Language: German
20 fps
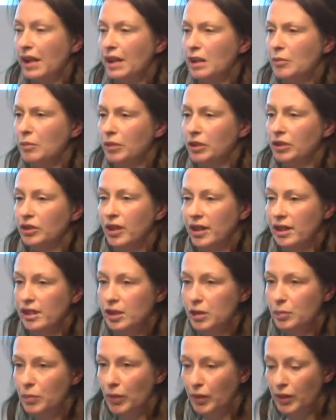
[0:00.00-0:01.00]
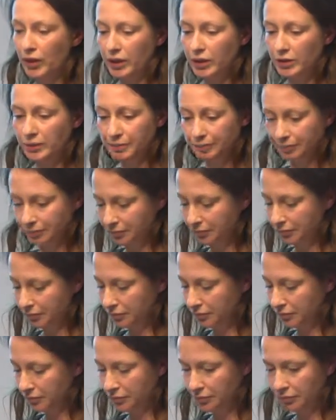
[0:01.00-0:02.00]
Das sind
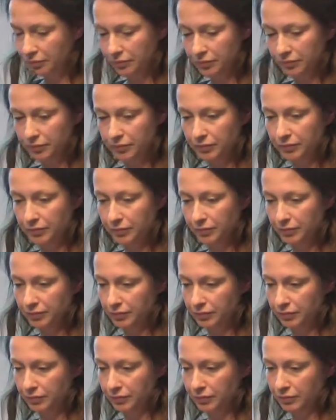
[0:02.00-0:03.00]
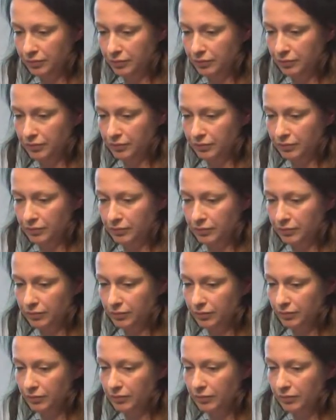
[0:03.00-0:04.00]
Online-Tiergeschäfte, also
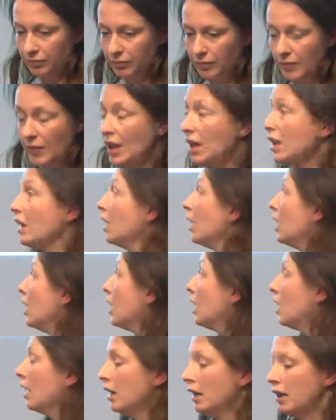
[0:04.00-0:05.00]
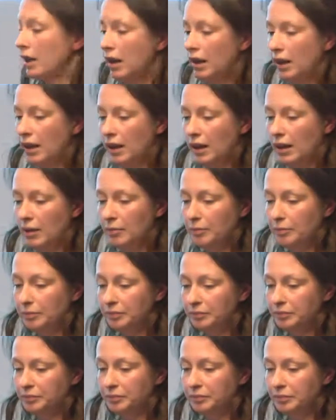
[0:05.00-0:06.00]
Zoogeschäfte und
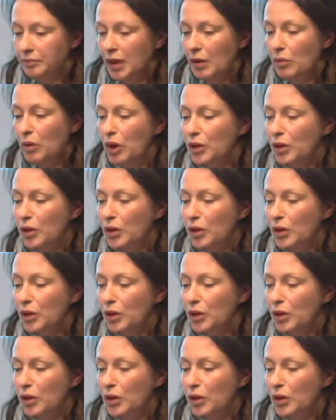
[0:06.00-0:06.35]
Tiertransporte.